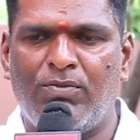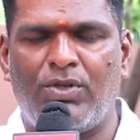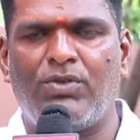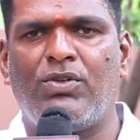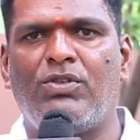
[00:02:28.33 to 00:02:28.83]

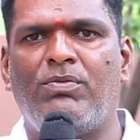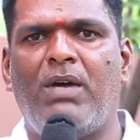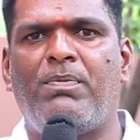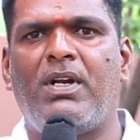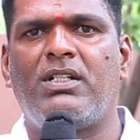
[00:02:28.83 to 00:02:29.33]
పుట్టినరోజులు మా
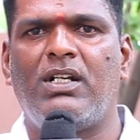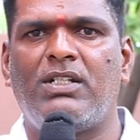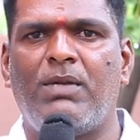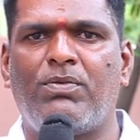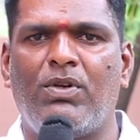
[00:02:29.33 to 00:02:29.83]
పాఠశాలను
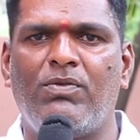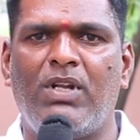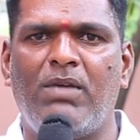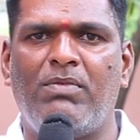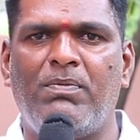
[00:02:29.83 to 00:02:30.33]
జరుపుకోవడం
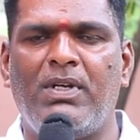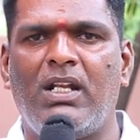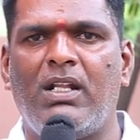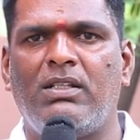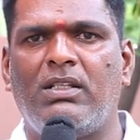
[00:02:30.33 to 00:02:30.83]
కూడా మా
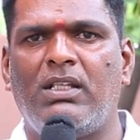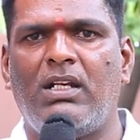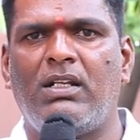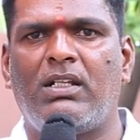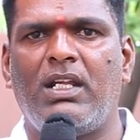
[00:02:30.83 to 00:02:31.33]

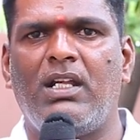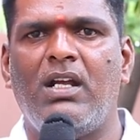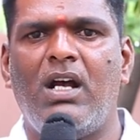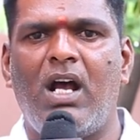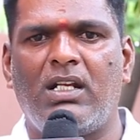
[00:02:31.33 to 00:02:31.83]
పిల్లలందరికీ
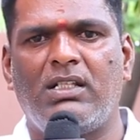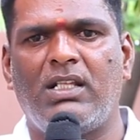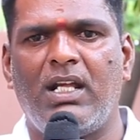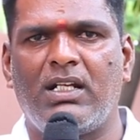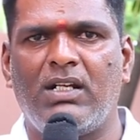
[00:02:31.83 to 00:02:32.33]

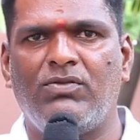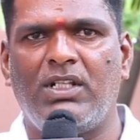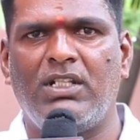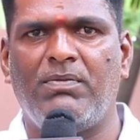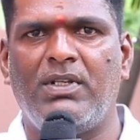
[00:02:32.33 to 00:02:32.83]
ఆనందదాయకంగా
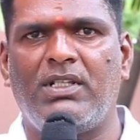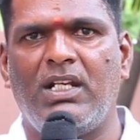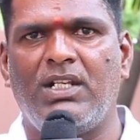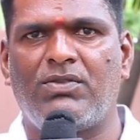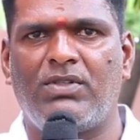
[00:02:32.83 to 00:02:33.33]
ఉందని చెప్పి
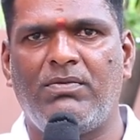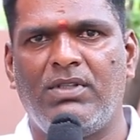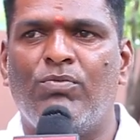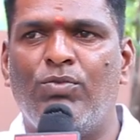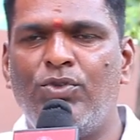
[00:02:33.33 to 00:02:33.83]
తెలియజేసుకుంటాం
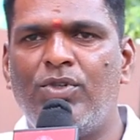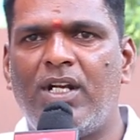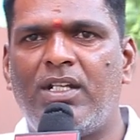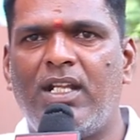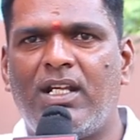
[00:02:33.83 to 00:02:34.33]
ముందు
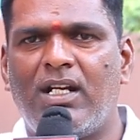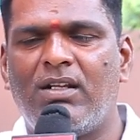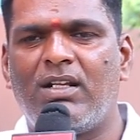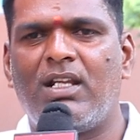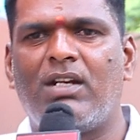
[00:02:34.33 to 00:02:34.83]
అంటే ఇక్కడ
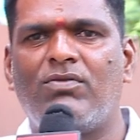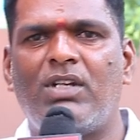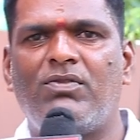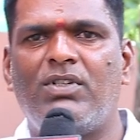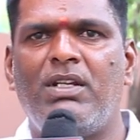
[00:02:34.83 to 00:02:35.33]
ఇక్కడ
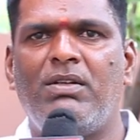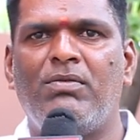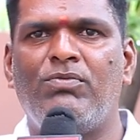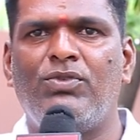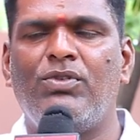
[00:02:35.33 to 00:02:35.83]
ఉన్నటువంటి
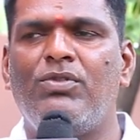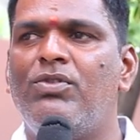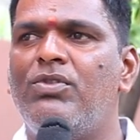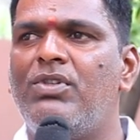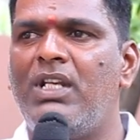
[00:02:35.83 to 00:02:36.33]
ముందు
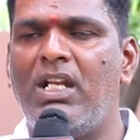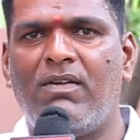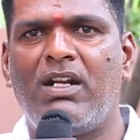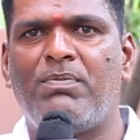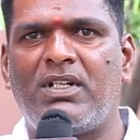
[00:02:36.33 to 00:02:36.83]

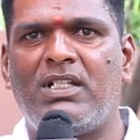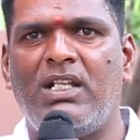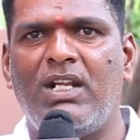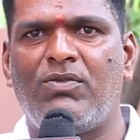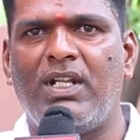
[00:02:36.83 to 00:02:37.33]
నిలబడే పరిస్థితి
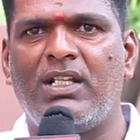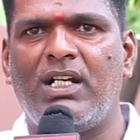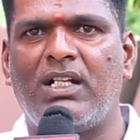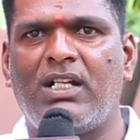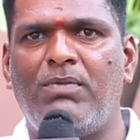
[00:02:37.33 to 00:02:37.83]
లేకుండా
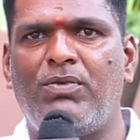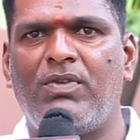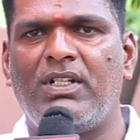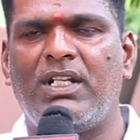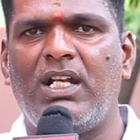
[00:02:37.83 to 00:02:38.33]
ఎందుకంటే కాంపౌండ్
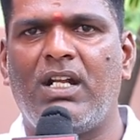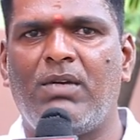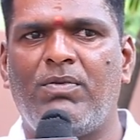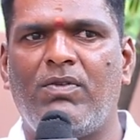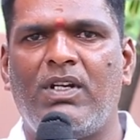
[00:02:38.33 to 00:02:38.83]
వాళ్ళు గేట్
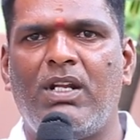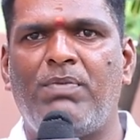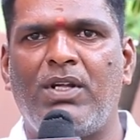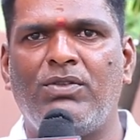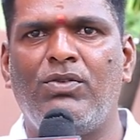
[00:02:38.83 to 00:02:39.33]
లేకపోవడం వల్ల
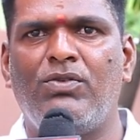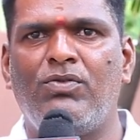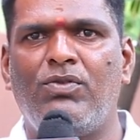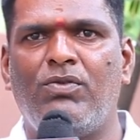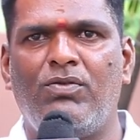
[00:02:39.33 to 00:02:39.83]
పందులు
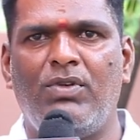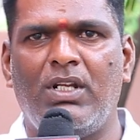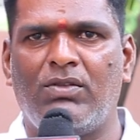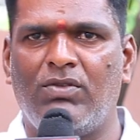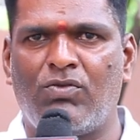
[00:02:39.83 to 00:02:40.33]

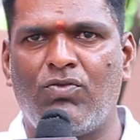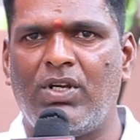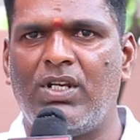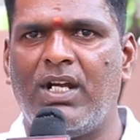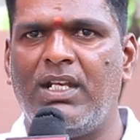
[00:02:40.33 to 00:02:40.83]
ఊళ్ళో కొన్ని
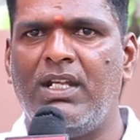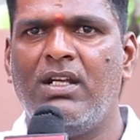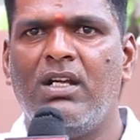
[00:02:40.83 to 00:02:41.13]
కుక్కలు కానీ